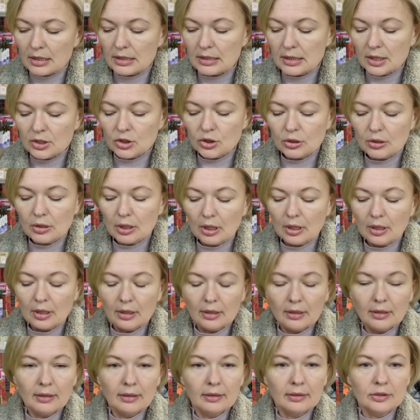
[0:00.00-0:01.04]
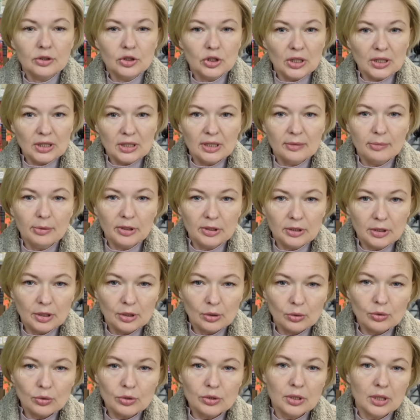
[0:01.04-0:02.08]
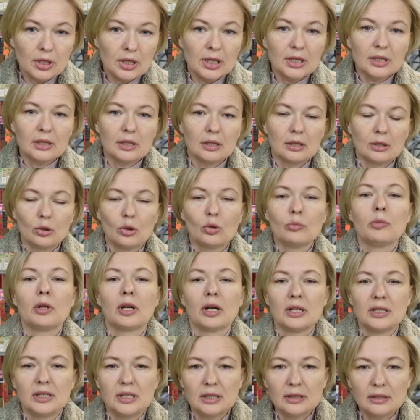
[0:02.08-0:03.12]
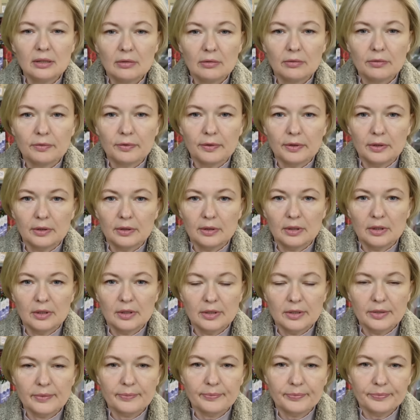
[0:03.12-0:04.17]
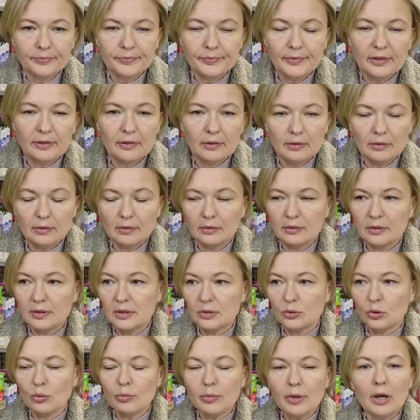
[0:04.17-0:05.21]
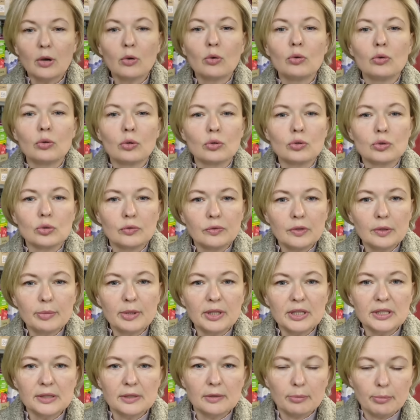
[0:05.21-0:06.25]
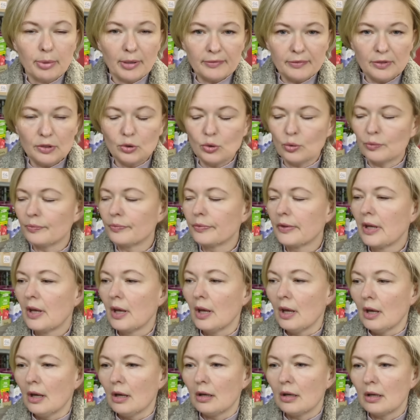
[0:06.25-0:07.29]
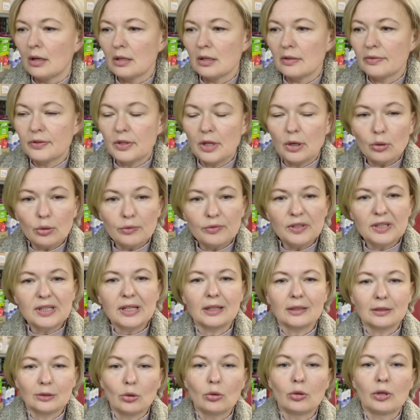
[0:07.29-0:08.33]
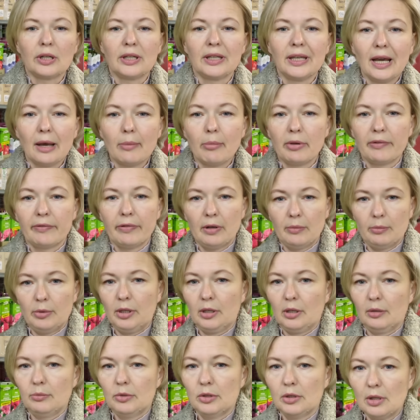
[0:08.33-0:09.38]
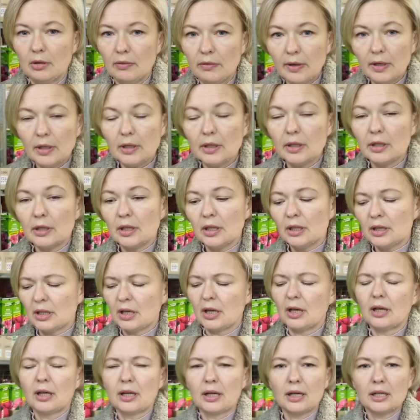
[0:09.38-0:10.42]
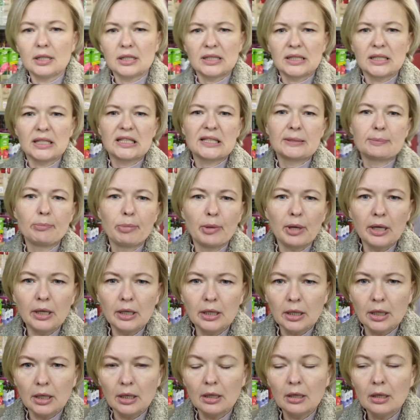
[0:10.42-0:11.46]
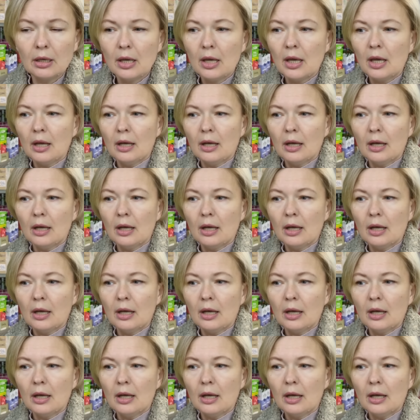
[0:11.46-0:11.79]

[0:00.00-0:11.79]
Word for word: Значит, а, чайно-гибридные розы – это номер один в в том, какую розу выбрать по виду. А, второй вид, который я бы вам рекомендовала, это как раз спреки,